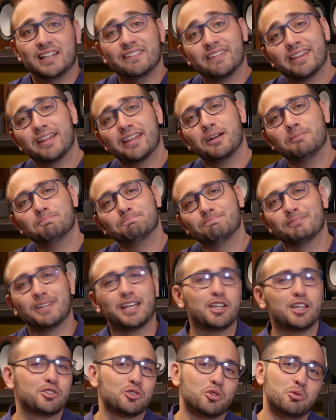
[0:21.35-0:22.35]
La verdad,
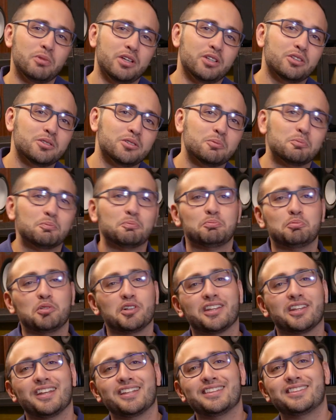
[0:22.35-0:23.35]
eso es un mito,
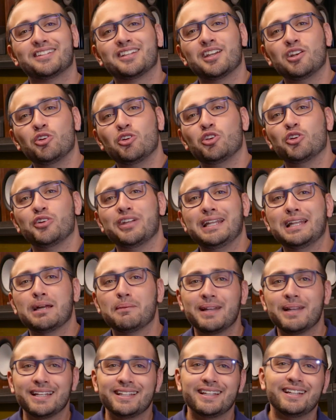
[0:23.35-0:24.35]
porque entre el oro y
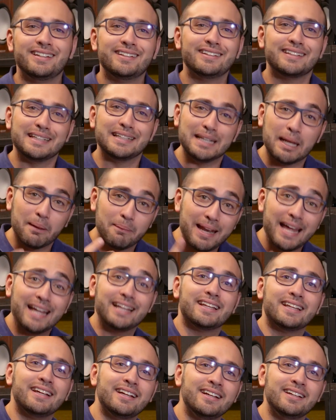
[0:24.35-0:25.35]
la plata, la
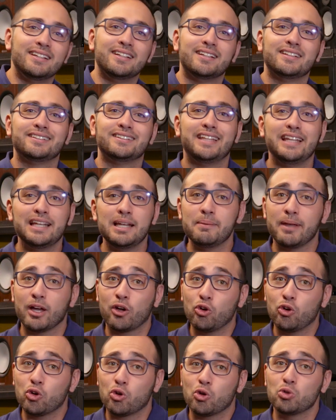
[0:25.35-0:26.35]
plata tiene
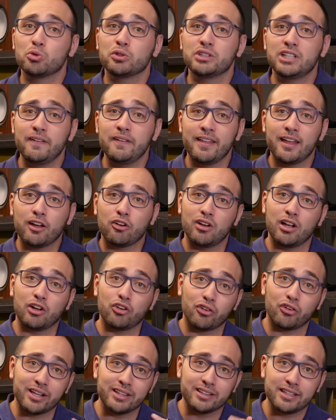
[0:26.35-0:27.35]
mejor conductividad con
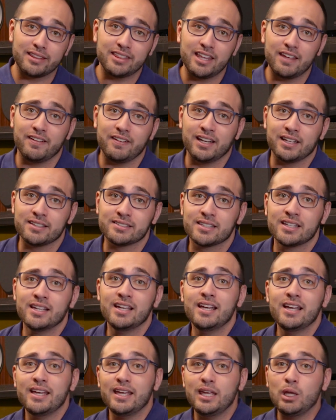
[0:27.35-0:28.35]
las corrientes débiles.
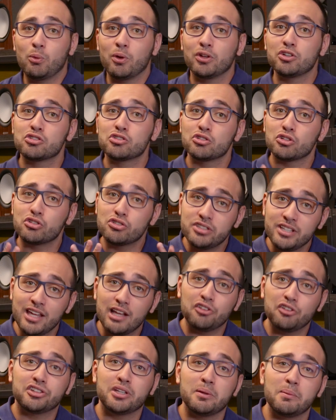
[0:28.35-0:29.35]
Y cuando se
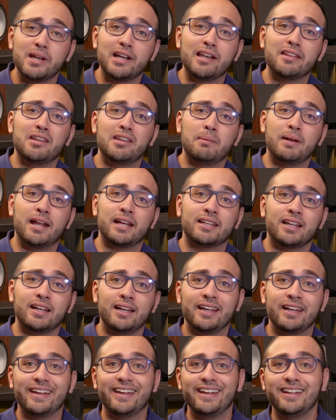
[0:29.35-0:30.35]
oxida los terminales de
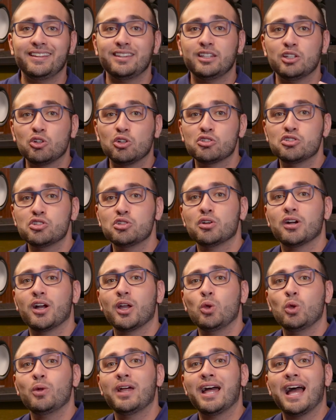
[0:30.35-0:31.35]
plata, este óxido
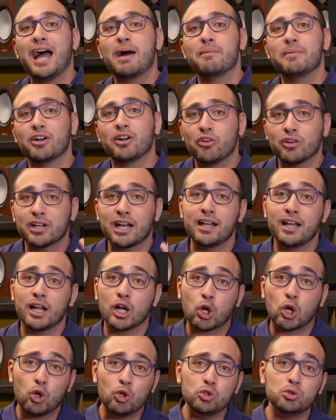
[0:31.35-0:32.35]
ayuda a mejorar
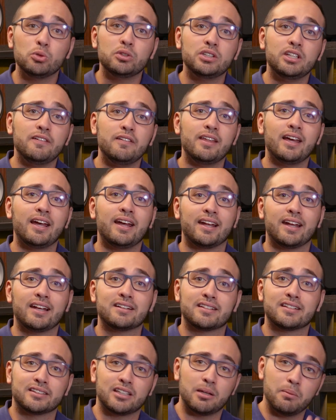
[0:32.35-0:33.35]
la conductividad
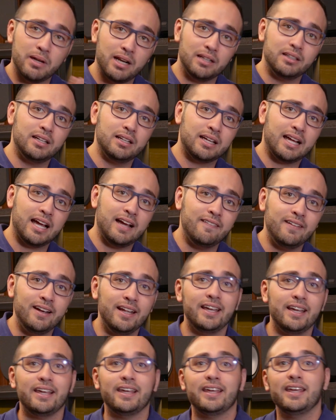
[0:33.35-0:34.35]
entre el terminal del
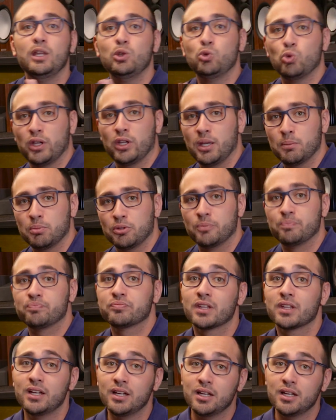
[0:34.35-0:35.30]
cable y tu equipo.